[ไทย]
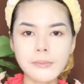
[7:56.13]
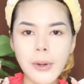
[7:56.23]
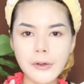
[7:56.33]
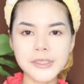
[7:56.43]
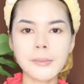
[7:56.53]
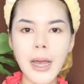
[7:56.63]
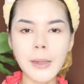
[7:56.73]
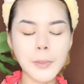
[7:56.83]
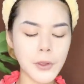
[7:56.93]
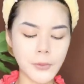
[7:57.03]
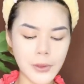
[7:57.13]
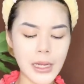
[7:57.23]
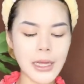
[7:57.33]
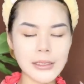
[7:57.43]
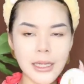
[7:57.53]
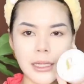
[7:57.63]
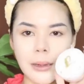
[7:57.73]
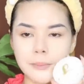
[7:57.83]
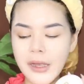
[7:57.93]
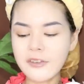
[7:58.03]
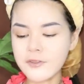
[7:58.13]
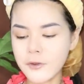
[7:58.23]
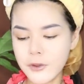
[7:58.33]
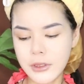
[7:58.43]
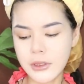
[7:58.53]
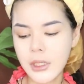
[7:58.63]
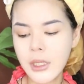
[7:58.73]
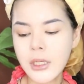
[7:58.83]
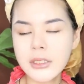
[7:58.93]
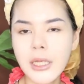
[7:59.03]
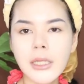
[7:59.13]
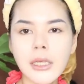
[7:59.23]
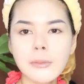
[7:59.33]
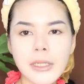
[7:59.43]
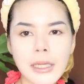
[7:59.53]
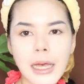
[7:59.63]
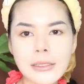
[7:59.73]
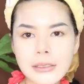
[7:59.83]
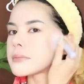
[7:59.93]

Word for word: เบาสบายผิวนะคะ แนะนำแป้งฝุ่นใช้ดีเหมือนกัน